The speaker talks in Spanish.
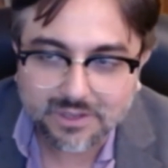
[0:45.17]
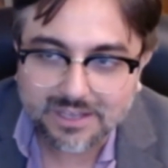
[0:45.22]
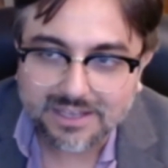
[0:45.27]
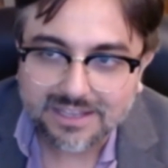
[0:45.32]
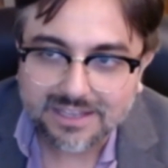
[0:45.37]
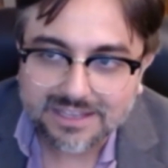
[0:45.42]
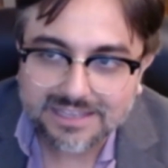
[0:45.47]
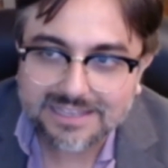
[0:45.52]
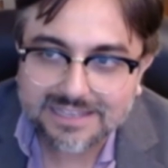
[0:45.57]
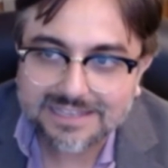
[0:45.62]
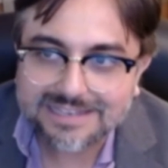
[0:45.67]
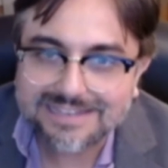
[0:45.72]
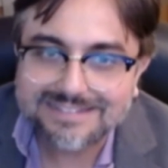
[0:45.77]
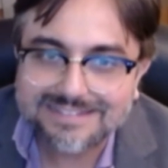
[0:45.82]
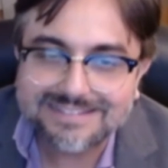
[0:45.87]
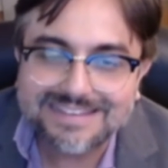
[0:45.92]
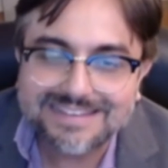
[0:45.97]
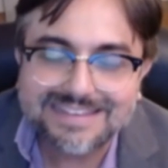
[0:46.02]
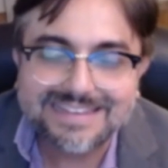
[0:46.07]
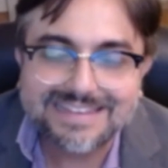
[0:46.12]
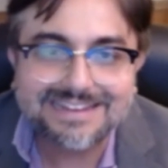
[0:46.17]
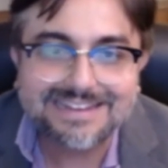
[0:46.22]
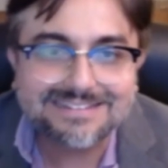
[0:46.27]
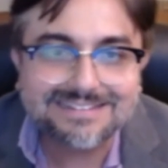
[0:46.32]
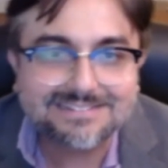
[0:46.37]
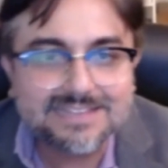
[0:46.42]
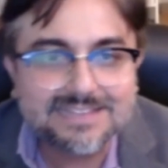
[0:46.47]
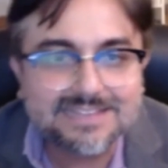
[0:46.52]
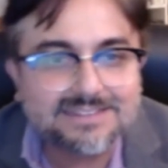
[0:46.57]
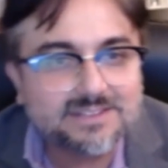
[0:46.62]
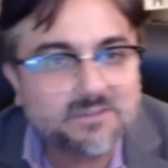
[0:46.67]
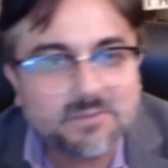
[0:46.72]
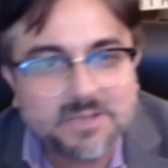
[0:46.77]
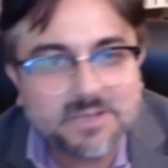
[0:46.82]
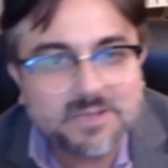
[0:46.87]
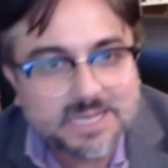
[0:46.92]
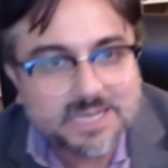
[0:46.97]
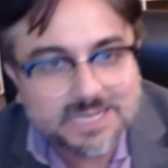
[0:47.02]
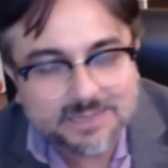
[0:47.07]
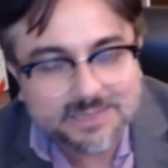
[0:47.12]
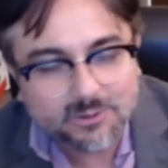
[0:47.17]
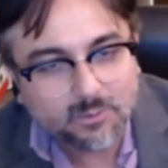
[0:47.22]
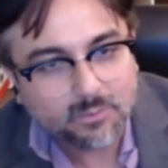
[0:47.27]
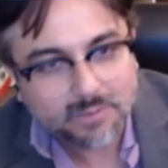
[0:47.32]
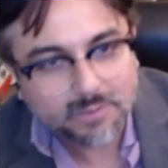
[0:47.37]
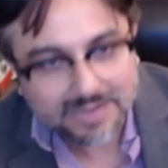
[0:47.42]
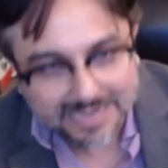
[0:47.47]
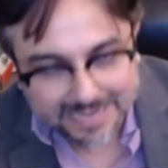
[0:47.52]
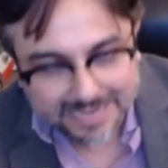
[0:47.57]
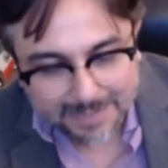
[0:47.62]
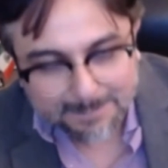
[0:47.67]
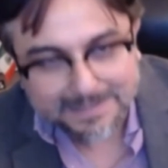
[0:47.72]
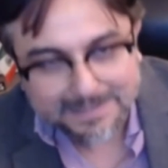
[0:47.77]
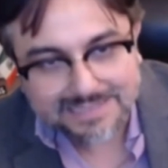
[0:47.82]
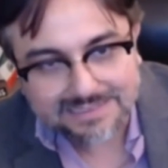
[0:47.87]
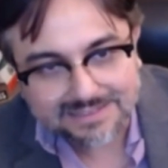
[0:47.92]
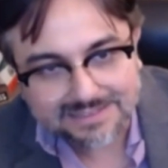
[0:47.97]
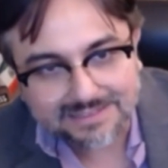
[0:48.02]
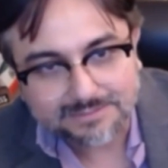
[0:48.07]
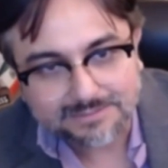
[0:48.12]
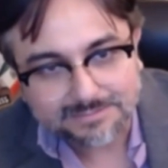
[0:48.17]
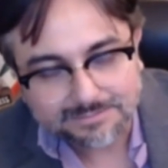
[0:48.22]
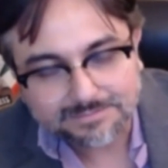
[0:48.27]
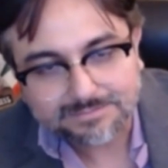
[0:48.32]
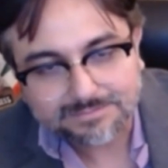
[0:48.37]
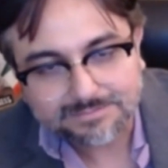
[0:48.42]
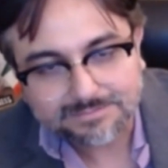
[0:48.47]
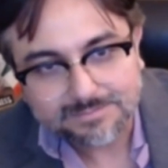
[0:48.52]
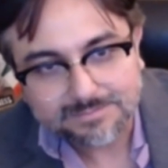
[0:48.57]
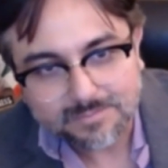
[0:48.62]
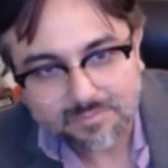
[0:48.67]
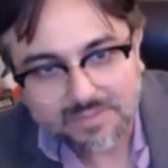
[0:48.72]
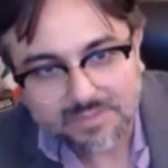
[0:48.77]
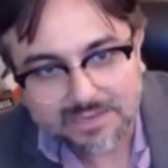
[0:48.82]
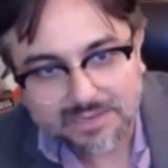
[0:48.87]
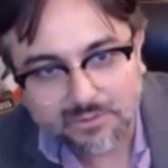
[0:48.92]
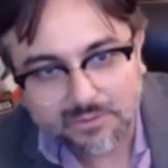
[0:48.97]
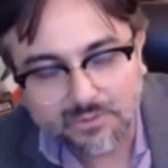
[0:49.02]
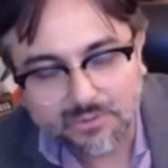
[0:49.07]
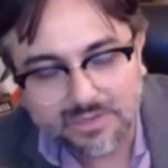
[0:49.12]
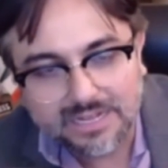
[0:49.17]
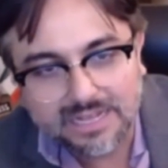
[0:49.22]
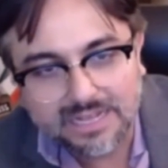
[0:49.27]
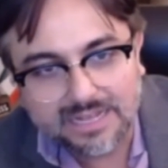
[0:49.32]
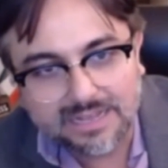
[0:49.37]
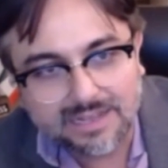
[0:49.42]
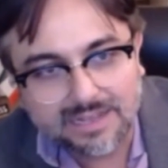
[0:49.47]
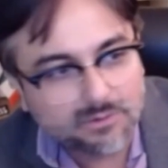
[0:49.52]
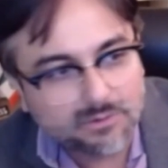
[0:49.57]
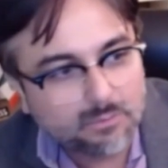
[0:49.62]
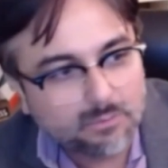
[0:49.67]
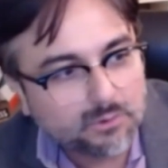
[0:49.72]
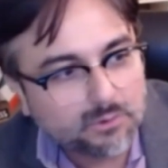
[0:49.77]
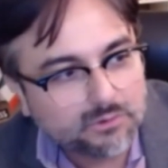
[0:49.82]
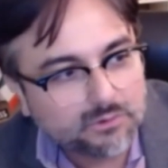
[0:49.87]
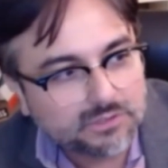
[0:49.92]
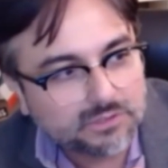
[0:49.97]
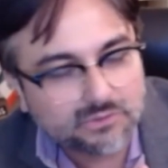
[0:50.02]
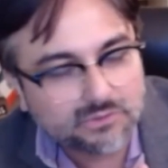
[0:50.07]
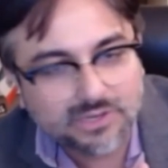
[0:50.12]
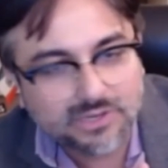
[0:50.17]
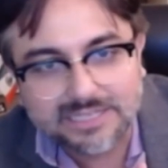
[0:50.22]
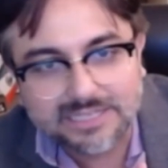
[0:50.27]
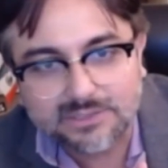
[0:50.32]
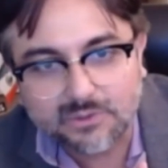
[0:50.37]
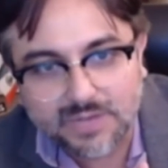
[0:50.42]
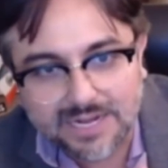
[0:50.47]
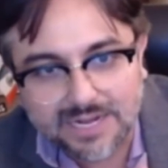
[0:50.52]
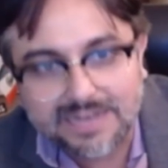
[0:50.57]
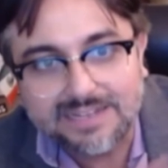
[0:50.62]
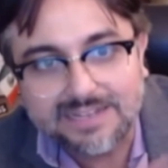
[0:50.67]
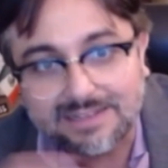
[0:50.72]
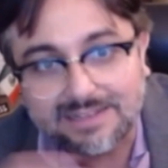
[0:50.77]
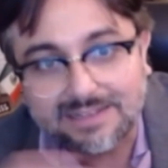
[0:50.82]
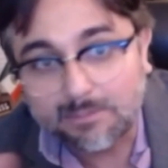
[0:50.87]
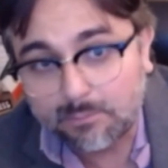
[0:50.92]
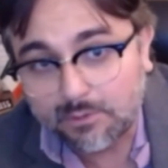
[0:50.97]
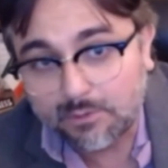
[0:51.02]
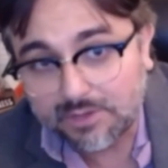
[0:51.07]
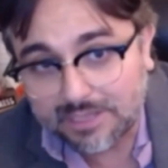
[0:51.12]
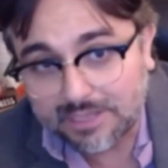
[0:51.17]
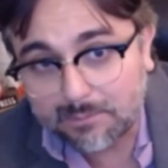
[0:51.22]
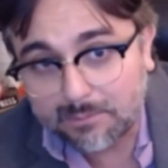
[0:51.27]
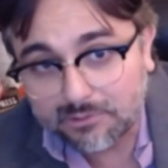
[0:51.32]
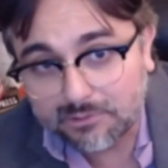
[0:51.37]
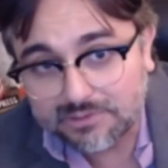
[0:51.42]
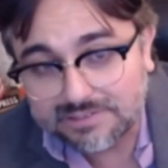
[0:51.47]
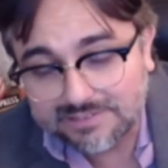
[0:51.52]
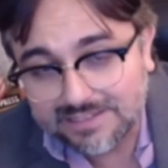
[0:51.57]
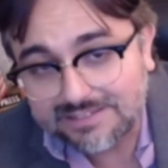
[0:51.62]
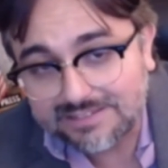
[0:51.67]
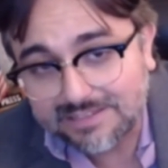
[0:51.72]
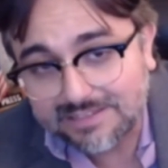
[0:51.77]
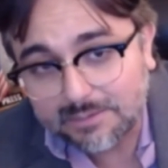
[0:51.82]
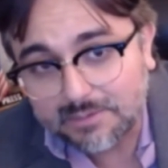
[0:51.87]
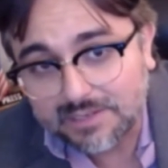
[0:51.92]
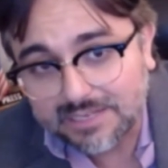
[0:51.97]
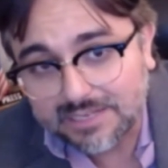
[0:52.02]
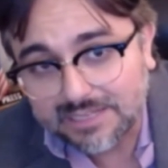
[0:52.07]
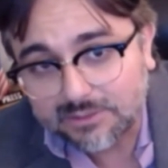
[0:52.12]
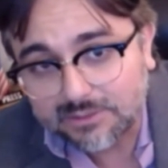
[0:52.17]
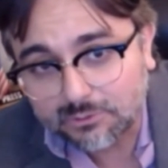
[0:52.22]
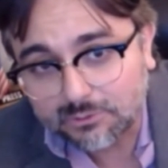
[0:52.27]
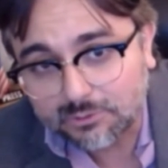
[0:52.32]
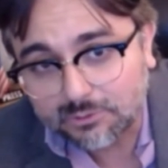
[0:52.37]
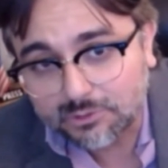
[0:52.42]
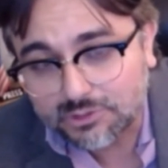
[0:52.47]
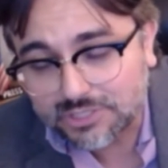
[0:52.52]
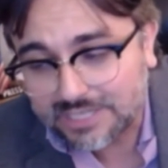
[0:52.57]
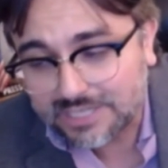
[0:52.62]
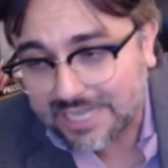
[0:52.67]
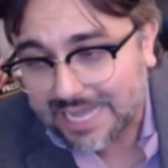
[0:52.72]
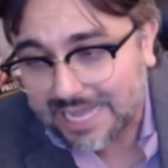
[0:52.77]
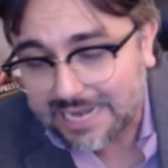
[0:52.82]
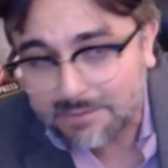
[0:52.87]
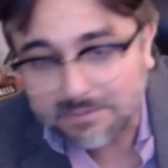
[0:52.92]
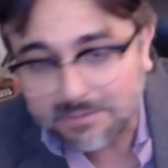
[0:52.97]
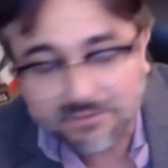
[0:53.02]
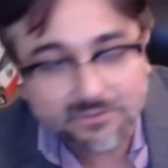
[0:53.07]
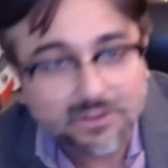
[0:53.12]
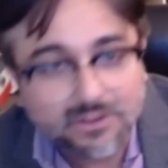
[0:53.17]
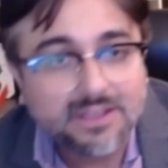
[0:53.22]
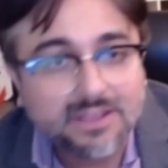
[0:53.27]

y ni siquiera está interviniendo claramente en, un proceso electoral en el que, por ejemplo, sí está interviniendo Xochitl Gálvez.